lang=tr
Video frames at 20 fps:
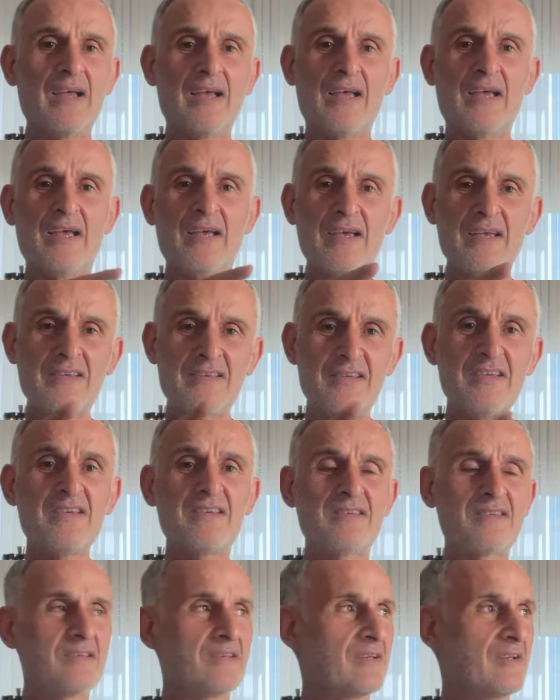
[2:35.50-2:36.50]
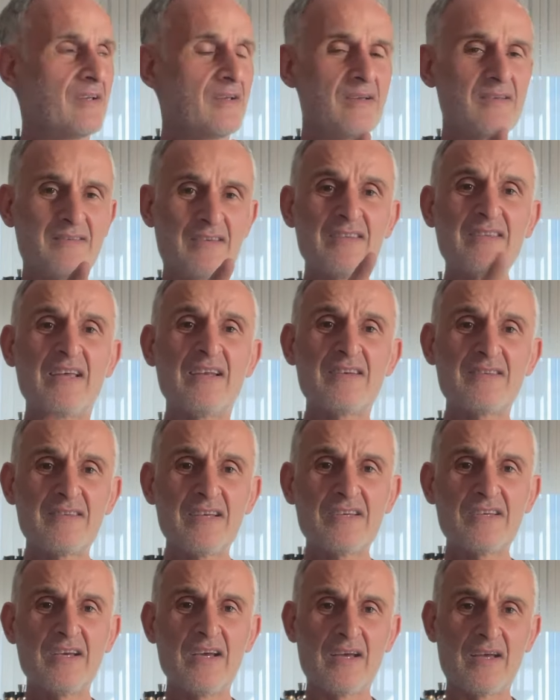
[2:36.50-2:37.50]
e, siz
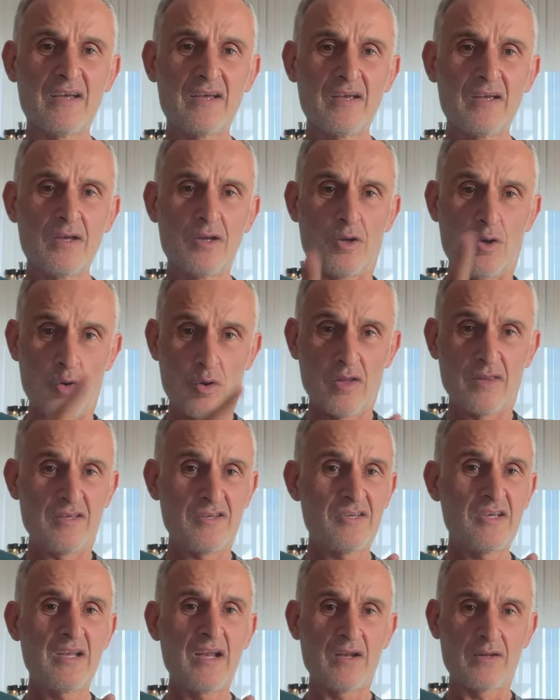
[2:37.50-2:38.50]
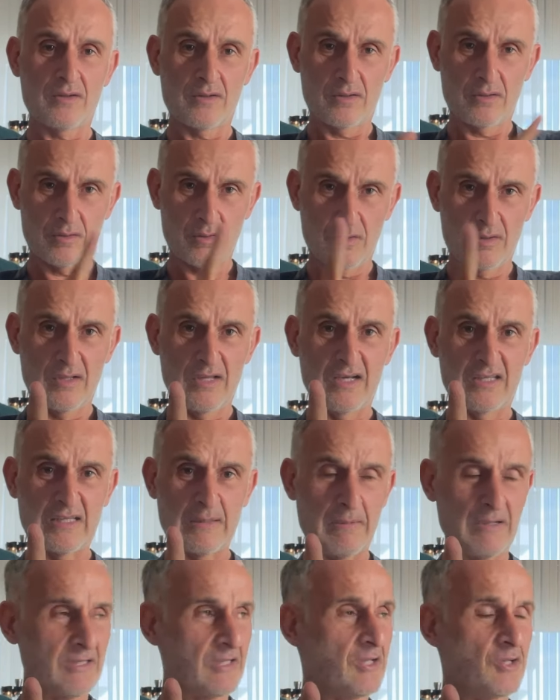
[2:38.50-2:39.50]
sitenizdeki yöneticiyle
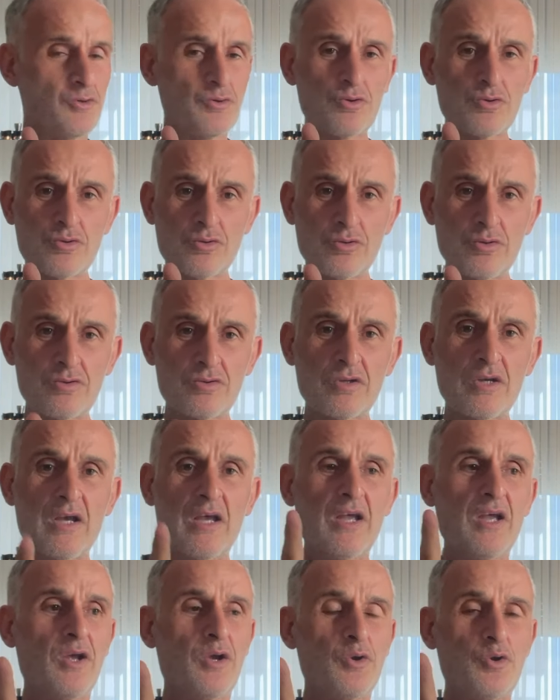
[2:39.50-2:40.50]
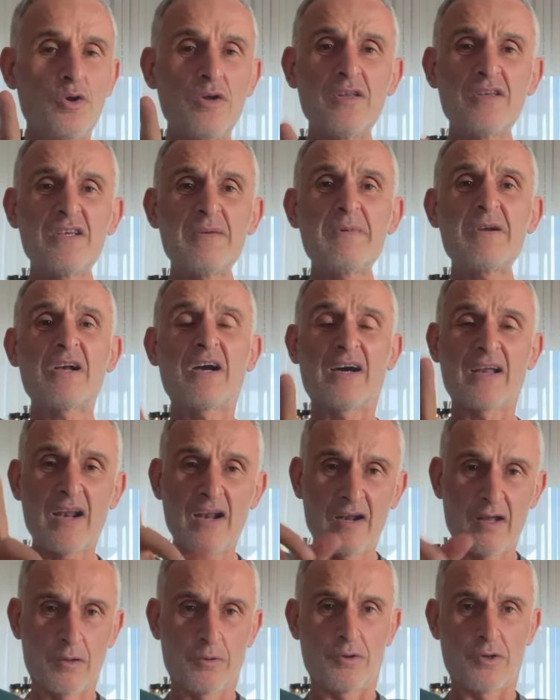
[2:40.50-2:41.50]
irtibata geçiyorsunuz. Yönetici bir karar
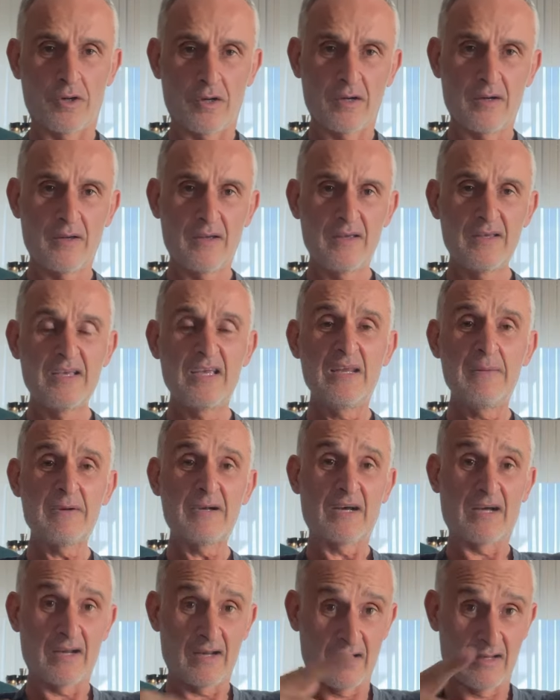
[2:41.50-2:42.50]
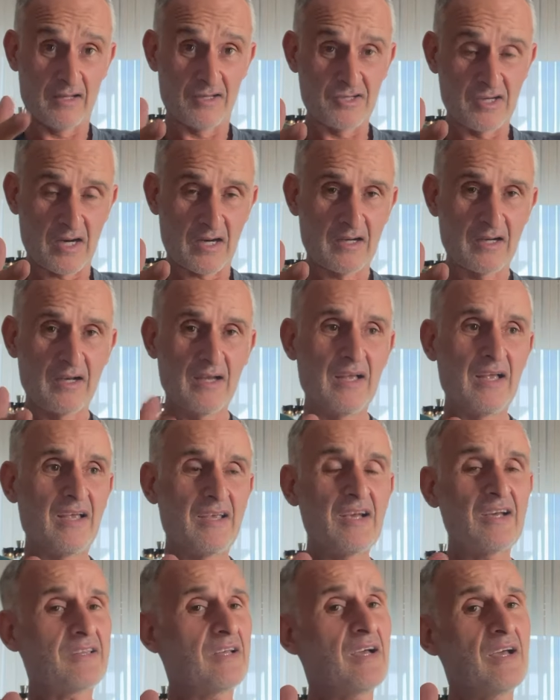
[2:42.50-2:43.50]
alıyor. Yeni bir karar alacak.
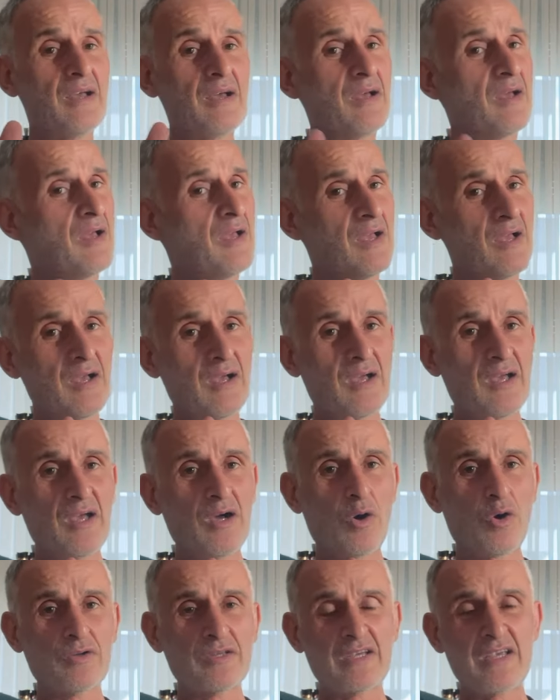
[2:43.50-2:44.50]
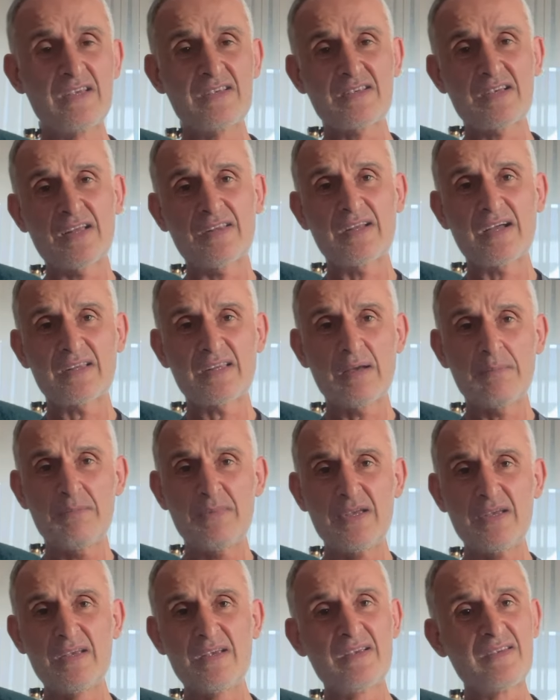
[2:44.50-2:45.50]
Ya da e, oradaki insanlardan
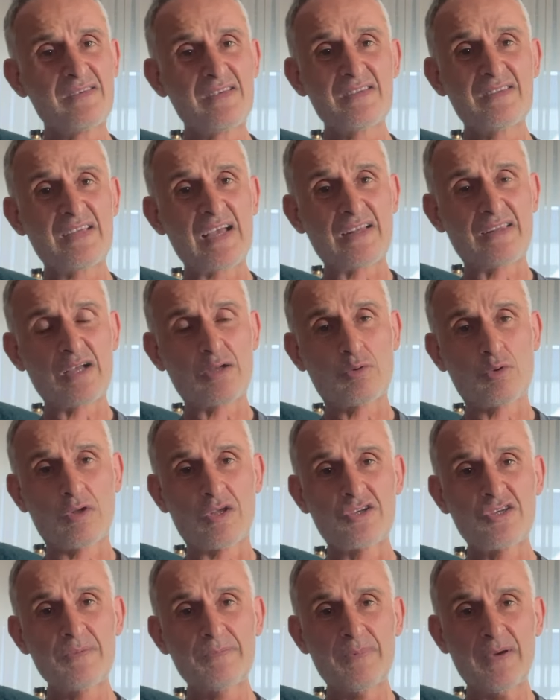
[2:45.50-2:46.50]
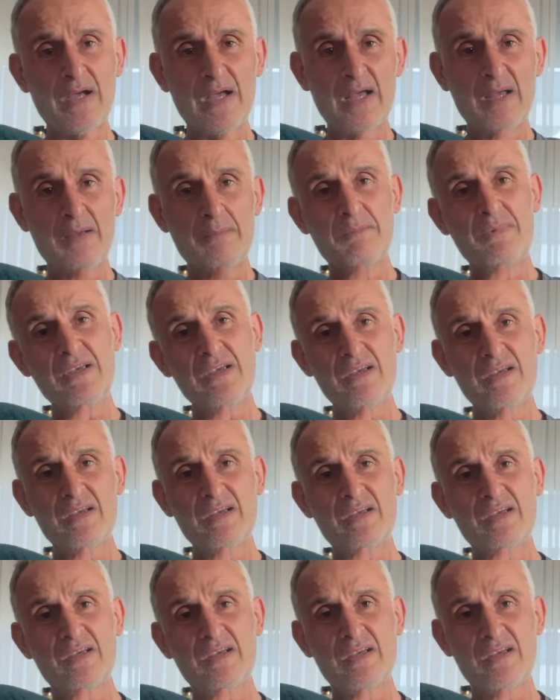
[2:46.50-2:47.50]
bir siz tek tek dolaşıp bir
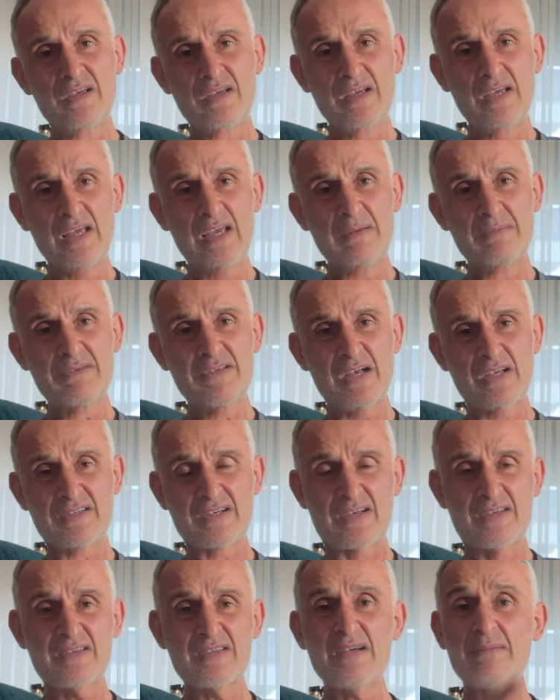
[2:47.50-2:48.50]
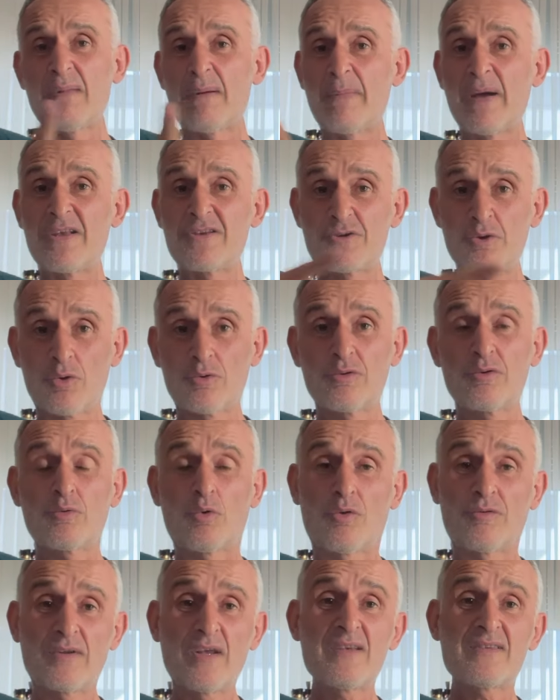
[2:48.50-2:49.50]
e, imza alacaksınız ama bence onun
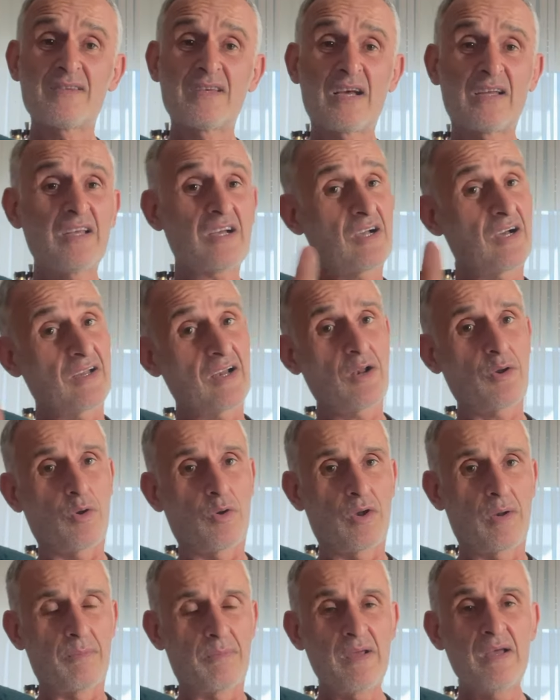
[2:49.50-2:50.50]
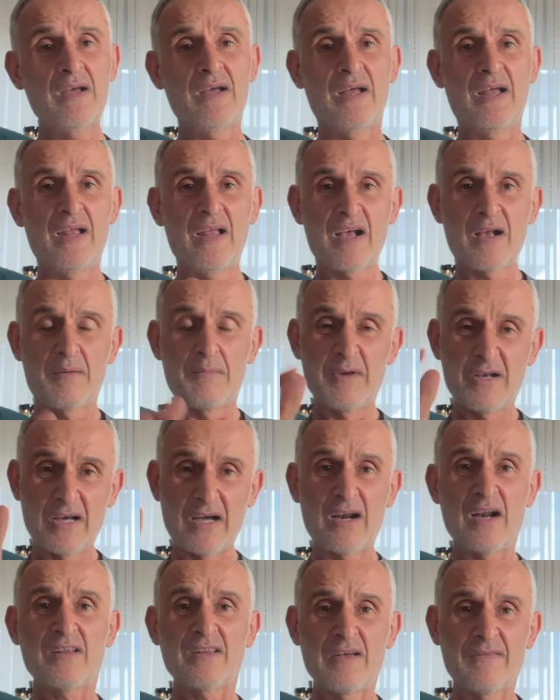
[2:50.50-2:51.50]
ondan ziyade karar önemli. Bir
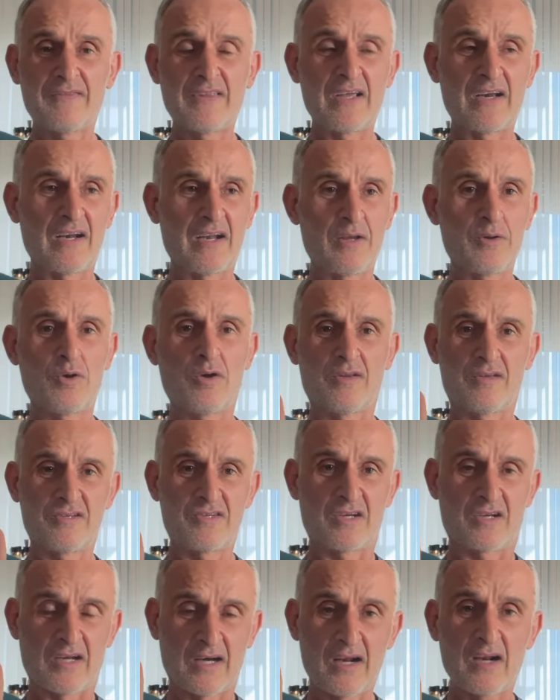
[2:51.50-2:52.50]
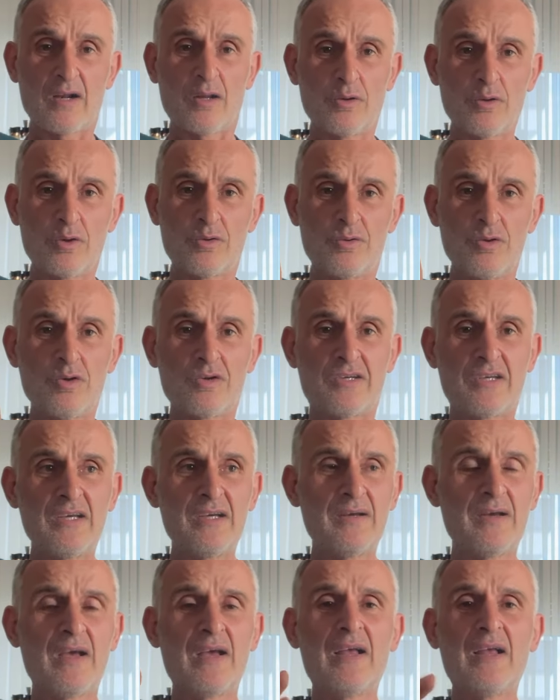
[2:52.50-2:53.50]
karar defterine yönetici karar alıyor. Diyor
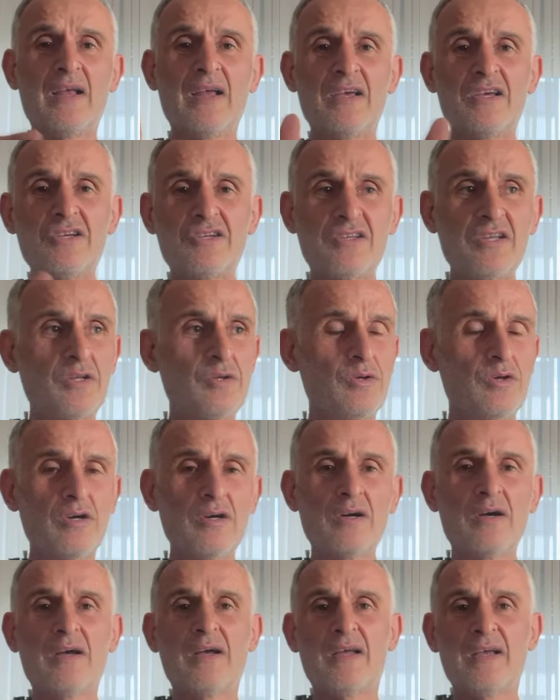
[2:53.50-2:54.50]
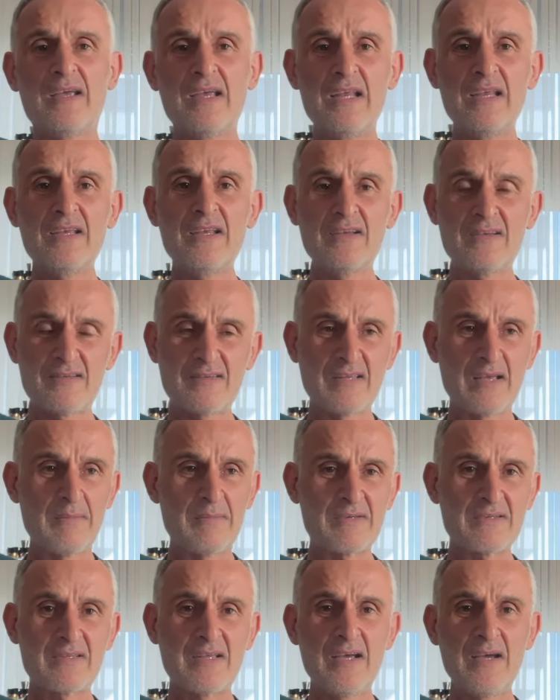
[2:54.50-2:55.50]
ki işte diyor ilgili
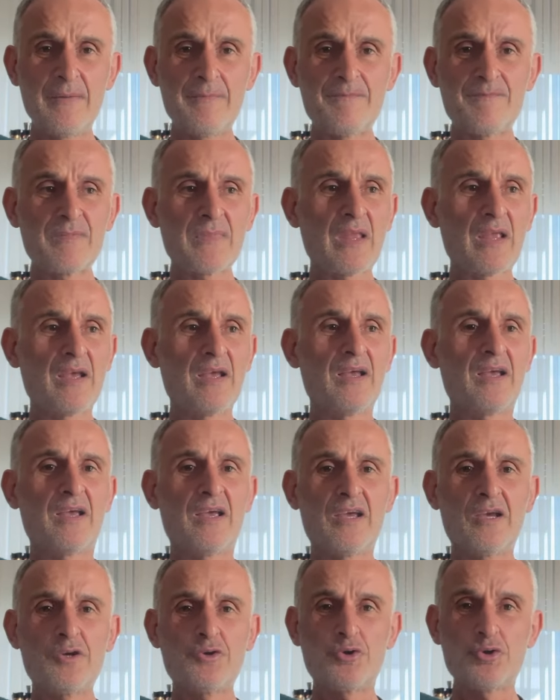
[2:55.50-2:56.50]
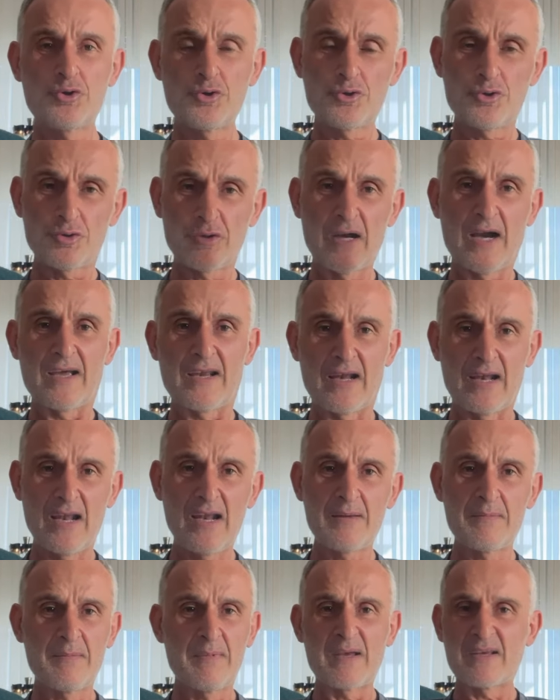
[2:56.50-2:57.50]
sitemizde e, şu şu şu
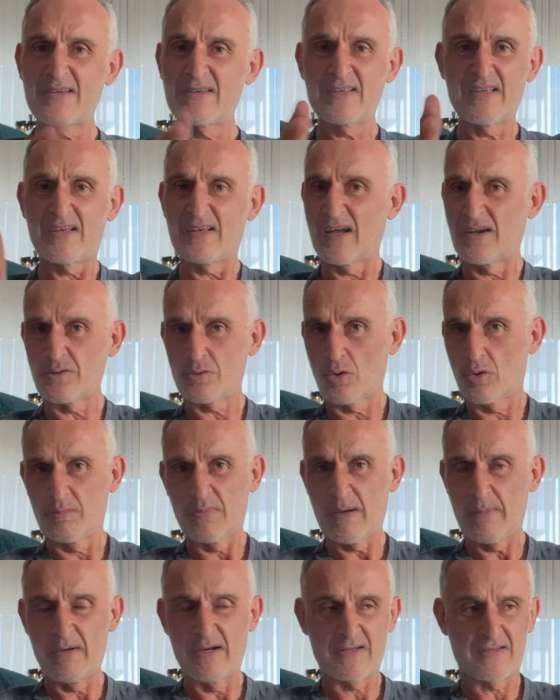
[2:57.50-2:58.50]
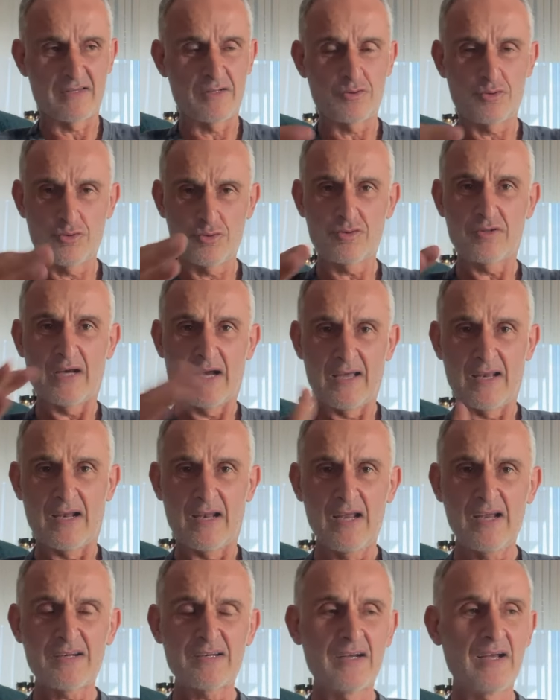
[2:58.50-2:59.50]
daireler belki siz de yalnız olmayabilirsiniz. Şu şu
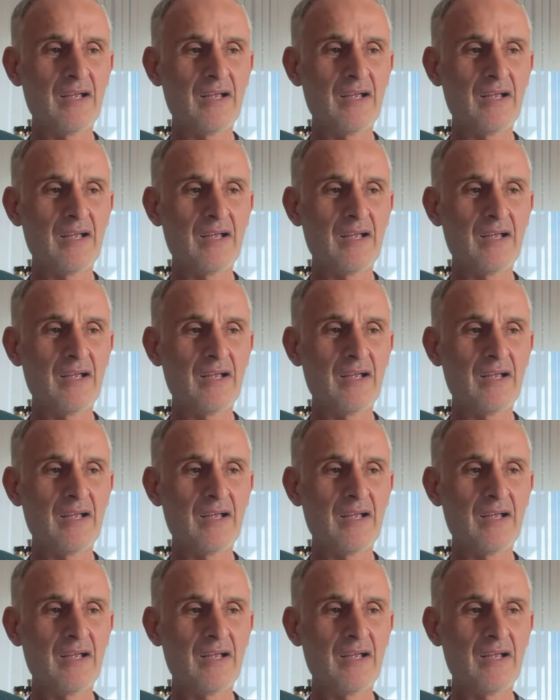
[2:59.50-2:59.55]
daireler